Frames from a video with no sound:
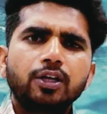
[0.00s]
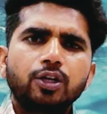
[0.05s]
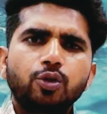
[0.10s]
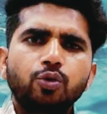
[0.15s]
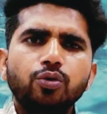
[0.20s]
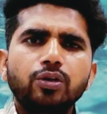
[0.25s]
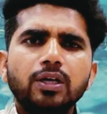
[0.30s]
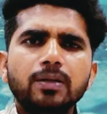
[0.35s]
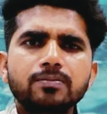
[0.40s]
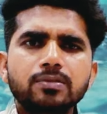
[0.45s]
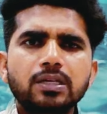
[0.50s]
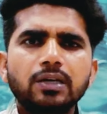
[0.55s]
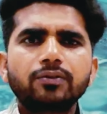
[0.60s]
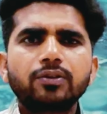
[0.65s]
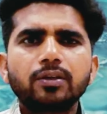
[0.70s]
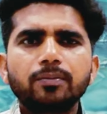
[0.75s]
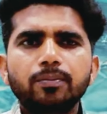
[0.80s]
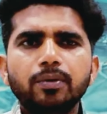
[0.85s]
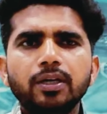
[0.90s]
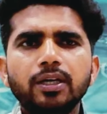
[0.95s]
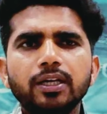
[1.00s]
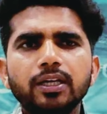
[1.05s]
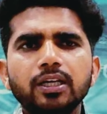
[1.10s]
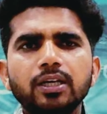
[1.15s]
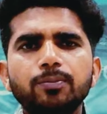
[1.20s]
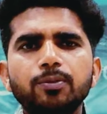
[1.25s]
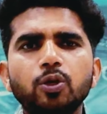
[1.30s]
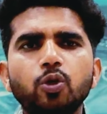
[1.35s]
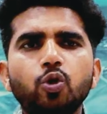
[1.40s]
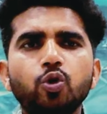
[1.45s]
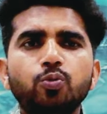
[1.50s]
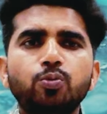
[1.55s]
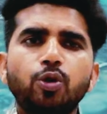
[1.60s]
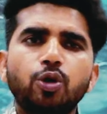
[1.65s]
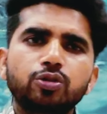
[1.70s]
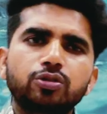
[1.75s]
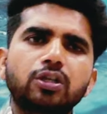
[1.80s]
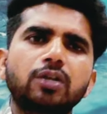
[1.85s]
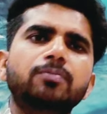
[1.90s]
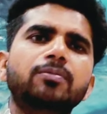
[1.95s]
क्योंकि एमस्टेप की ब्रीडिंग अभी लोग
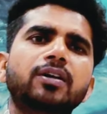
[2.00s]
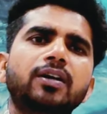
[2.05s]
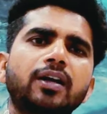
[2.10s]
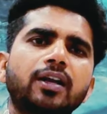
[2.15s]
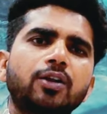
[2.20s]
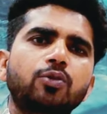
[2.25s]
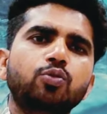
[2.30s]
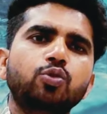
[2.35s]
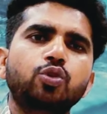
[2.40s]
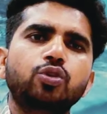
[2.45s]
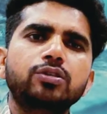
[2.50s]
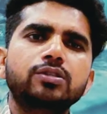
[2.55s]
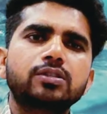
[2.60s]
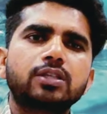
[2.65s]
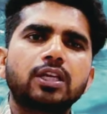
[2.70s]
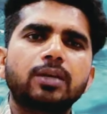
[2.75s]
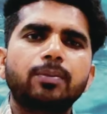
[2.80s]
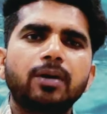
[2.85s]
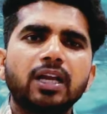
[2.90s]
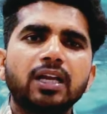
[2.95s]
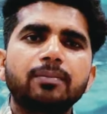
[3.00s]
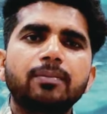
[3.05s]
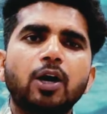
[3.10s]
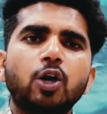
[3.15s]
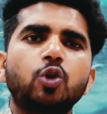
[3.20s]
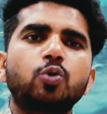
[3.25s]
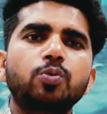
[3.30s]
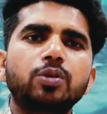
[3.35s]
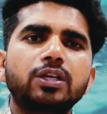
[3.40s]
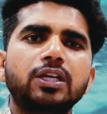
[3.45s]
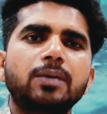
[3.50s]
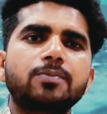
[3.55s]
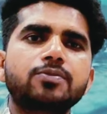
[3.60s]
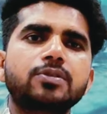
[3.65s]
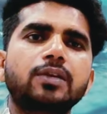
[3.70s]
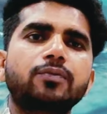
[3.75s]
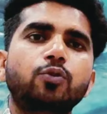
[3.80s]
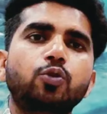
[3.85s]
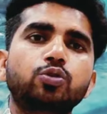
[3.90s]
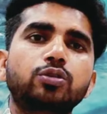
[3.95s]
बहुत कम कर रहे हैं उनको इसके बारे में मालूम ही नहीं
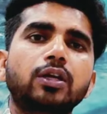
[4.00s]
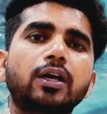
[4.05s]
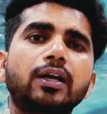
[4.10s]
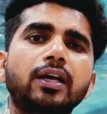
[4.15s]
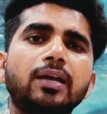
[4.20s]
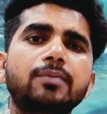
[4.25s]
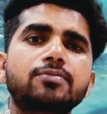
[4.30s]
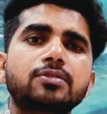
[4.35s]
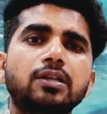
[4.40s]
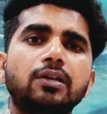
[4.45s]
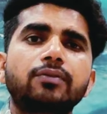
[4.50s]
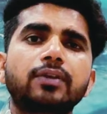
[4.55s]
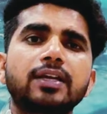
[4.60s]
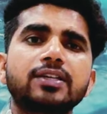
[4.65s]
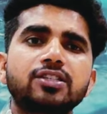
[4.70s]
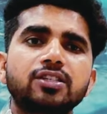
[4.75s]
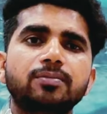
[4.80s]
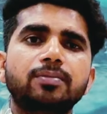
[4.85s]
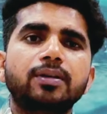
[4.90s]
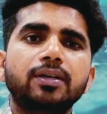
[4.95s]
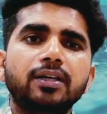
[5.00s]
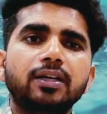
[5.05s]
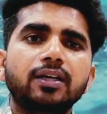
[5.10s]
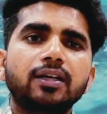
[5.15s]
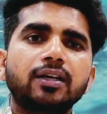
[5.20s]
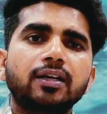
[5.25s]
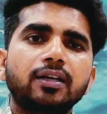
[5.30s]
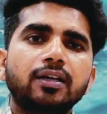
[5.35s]
एमस्टेप होता कि एमस्टेप कैसी ब्रीड है